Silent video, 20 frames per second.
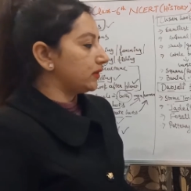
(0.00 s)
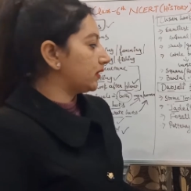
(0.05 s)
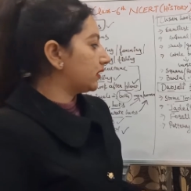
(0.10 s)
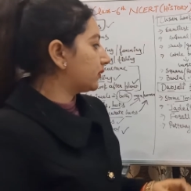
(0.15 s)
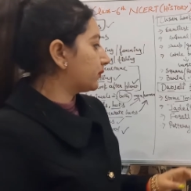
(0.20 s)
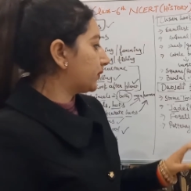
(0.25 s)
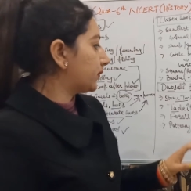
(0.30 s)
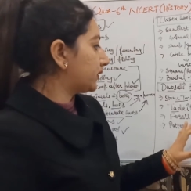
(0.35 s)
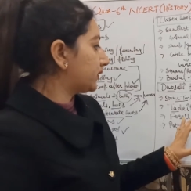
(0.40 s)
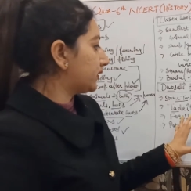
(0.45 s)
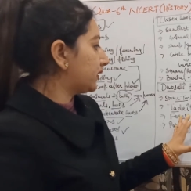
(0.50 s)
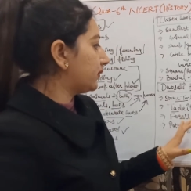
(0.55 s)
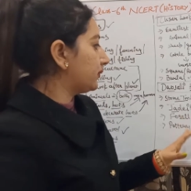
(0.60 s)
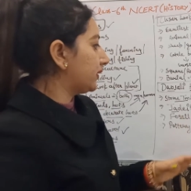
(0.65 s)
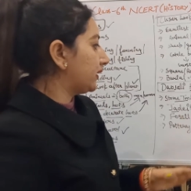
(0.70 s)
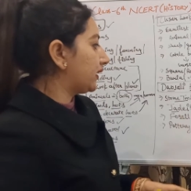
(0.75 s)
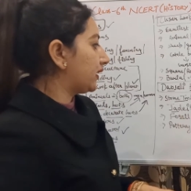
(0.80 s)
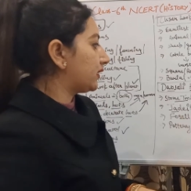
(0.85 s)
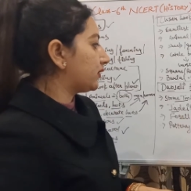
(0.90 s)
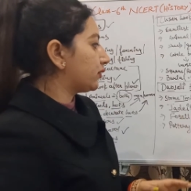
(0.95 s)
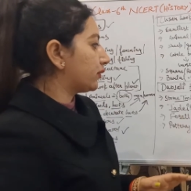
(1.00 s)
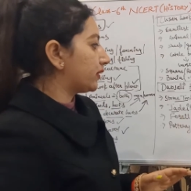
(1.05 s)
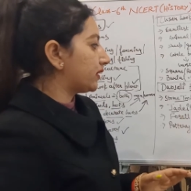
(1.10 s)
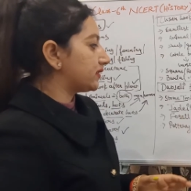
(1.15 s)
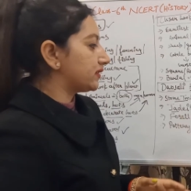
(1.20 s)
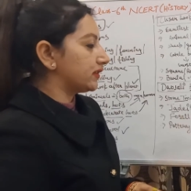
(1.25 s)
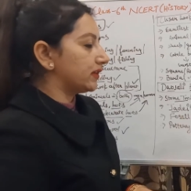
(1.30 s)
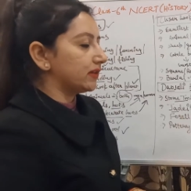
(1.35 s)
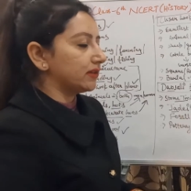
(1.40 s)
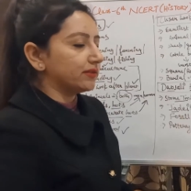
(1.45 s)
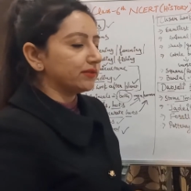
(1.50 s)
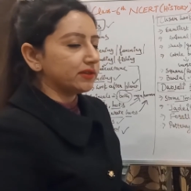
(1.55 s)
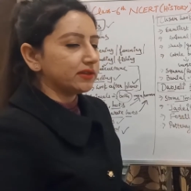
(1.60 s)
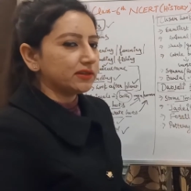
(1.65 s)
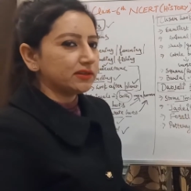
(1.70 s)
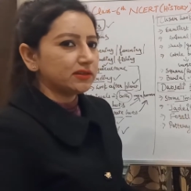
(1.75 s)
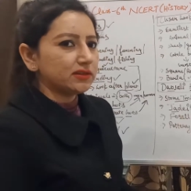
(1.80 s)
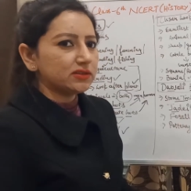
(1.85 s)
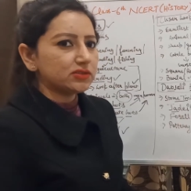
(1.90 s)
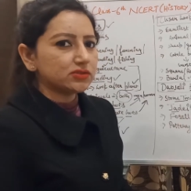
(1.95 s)
एक पत्थर मिला है थोड़ा सा ये
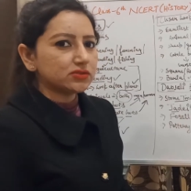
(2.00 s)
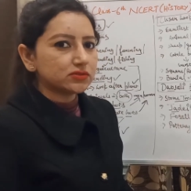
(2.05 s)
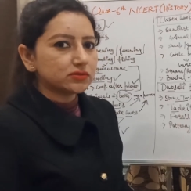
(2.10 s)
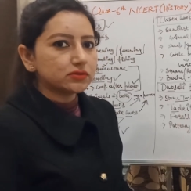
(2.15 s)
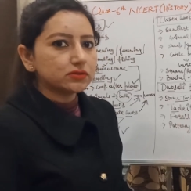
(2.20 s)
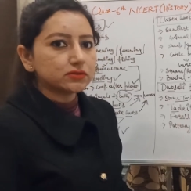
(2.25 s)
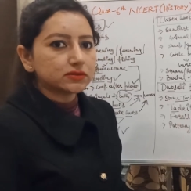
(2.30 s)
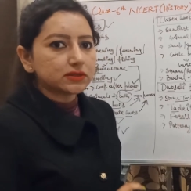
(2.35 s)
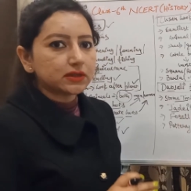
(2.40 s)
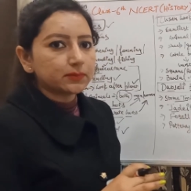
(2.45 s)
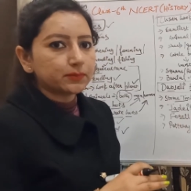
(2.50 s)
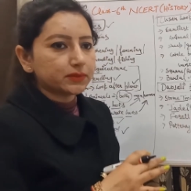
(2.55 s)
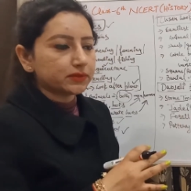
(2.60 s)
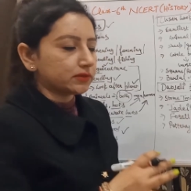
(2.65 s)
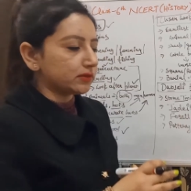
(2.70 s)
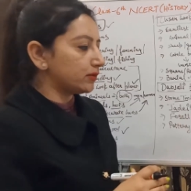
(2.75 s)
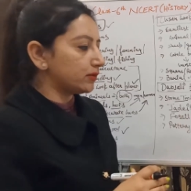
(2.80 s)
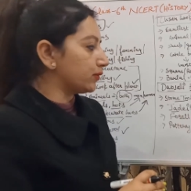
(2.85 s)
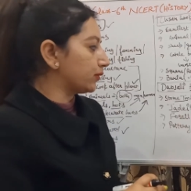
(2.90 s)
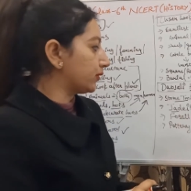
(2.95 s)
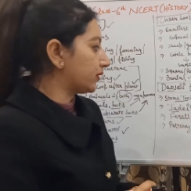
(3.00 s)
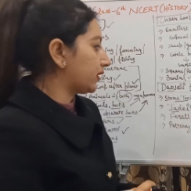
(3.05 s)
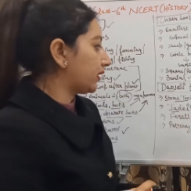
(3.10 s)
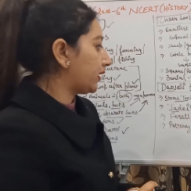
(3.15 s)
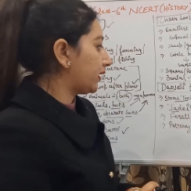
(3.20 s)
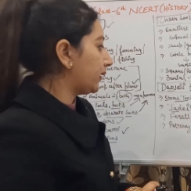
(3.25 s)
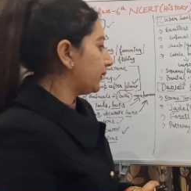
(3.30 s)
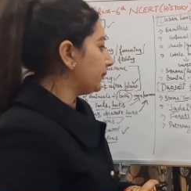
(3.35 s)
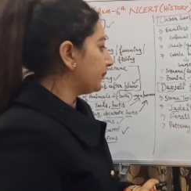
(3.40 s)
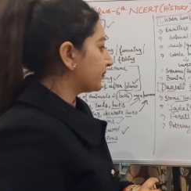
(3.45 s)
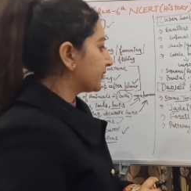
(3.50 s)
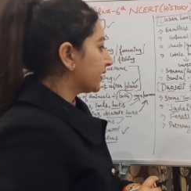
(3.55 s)
ग्रीनिश सा पत्थर होता है